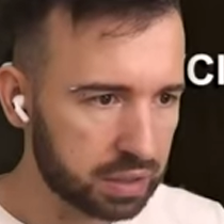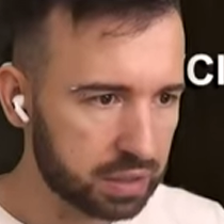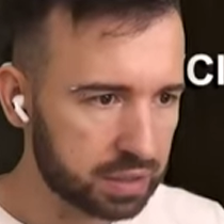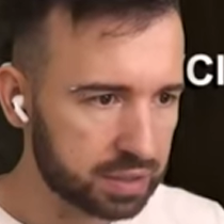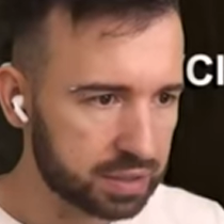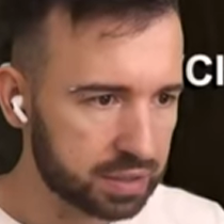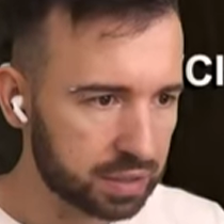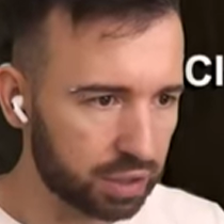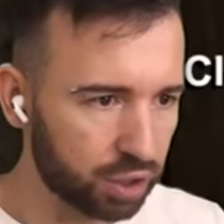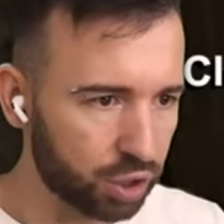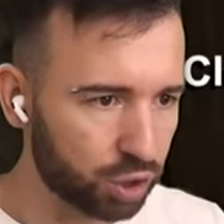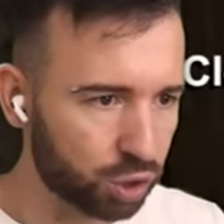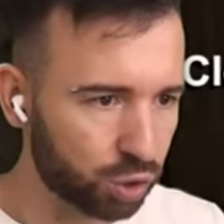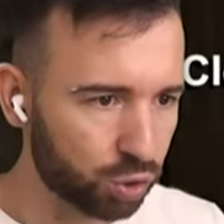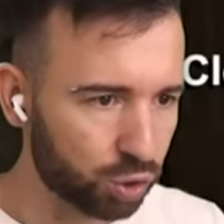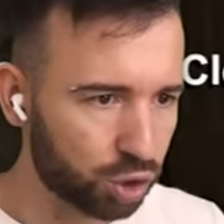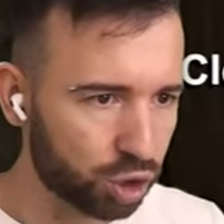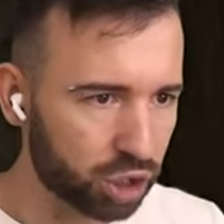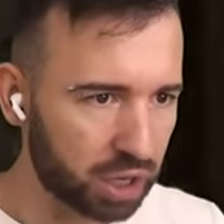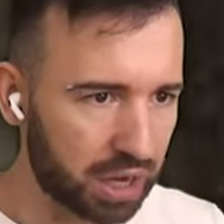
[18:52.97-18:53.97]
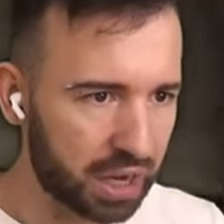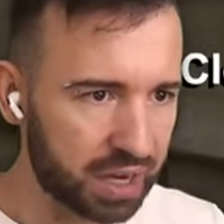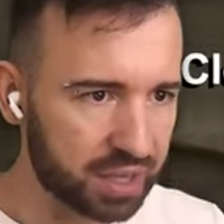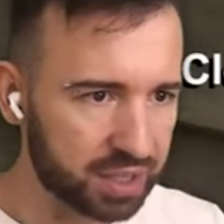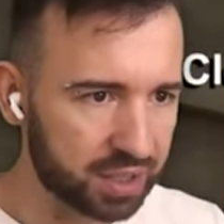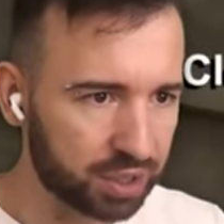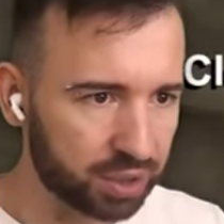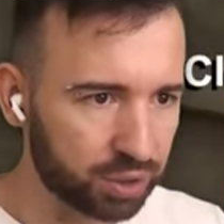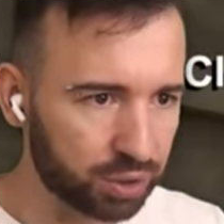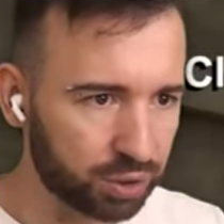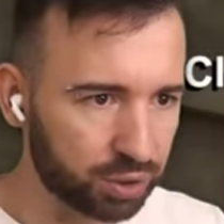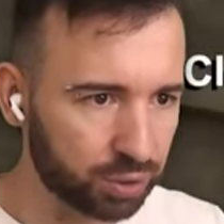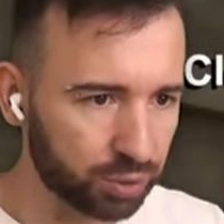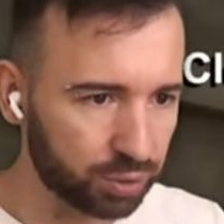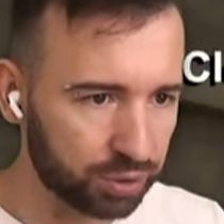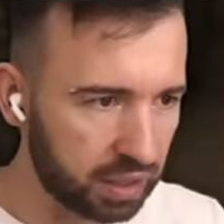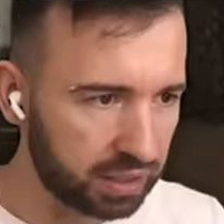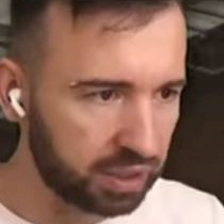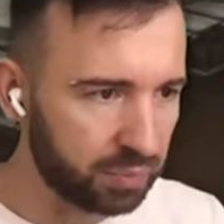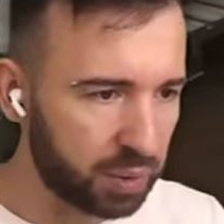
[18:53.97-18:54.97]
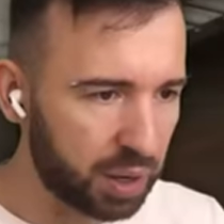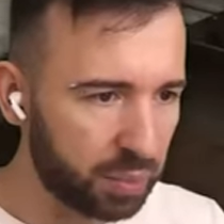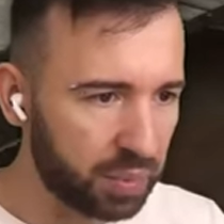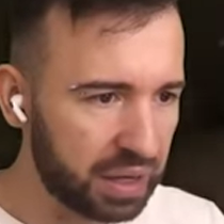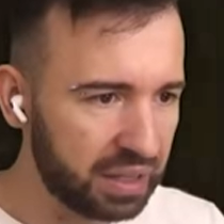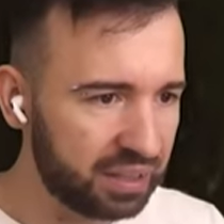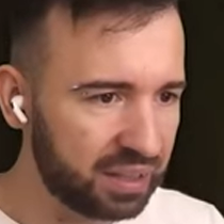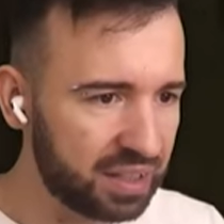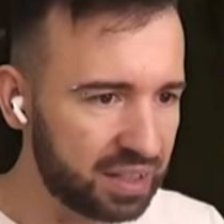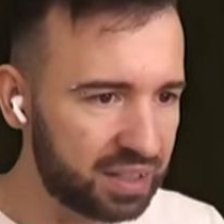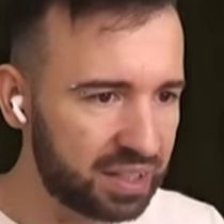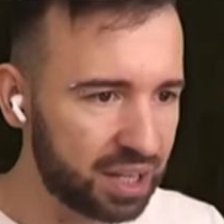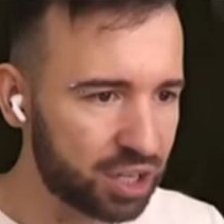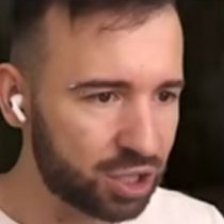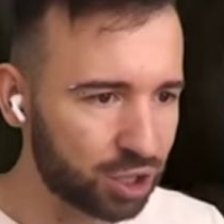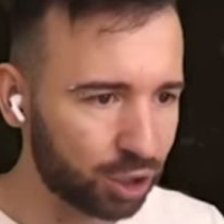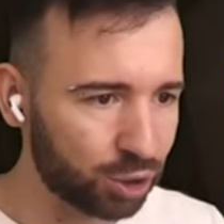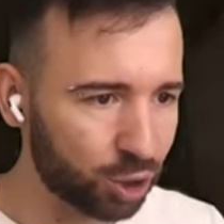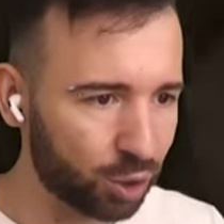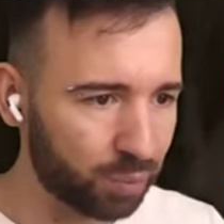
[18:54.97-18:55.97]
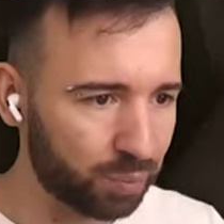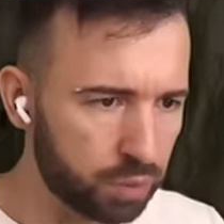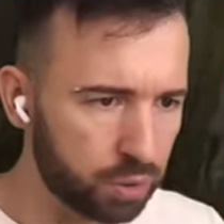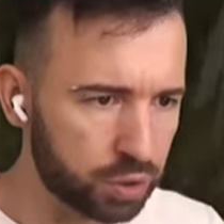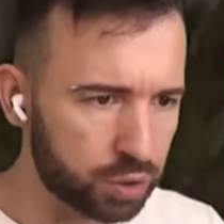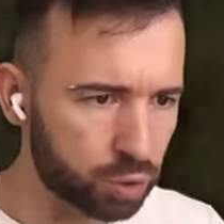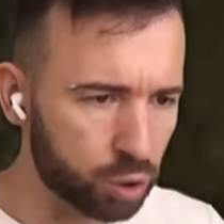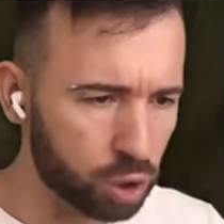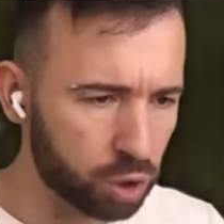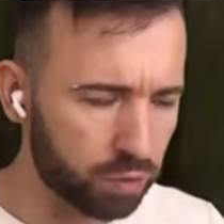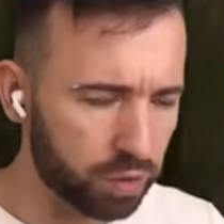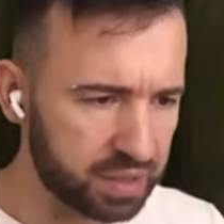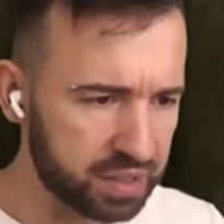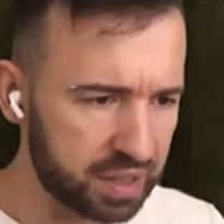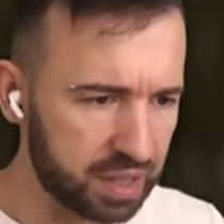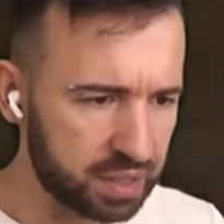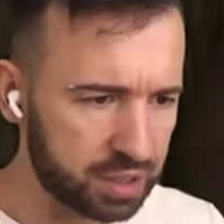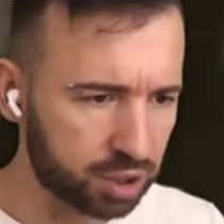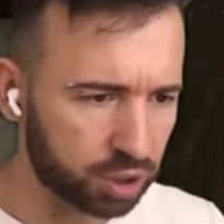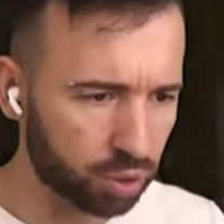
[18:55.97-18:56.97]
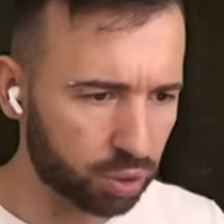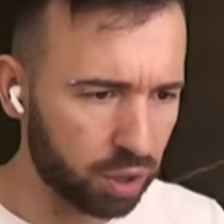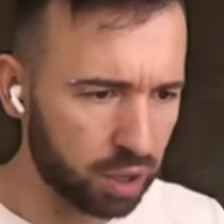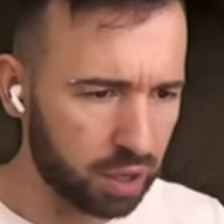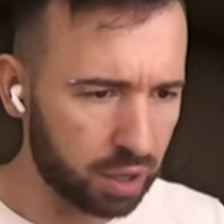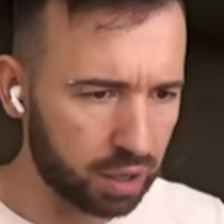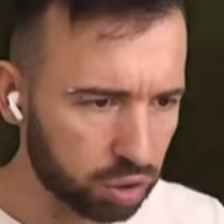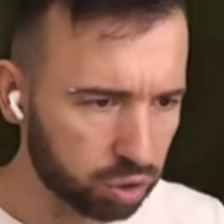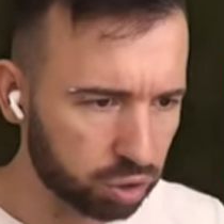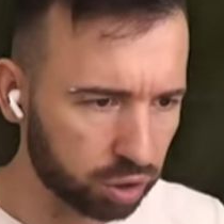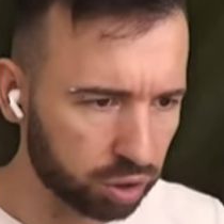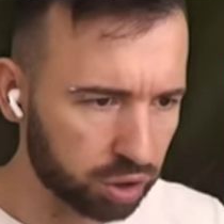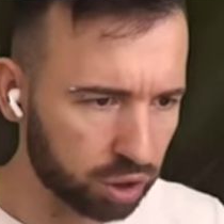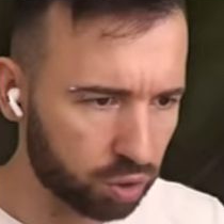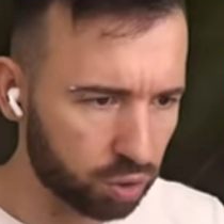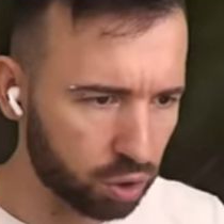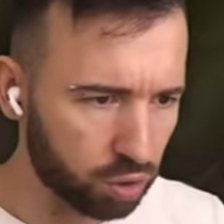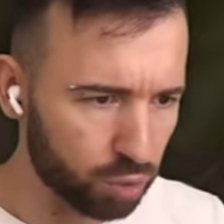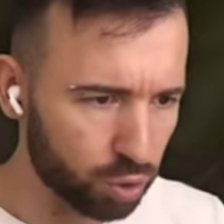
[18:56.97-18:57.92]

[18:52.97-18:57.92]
Слышу, шастают тут. Это прям идентичный дом. Блин, сколько у вас здесь? Трое? Что это такое?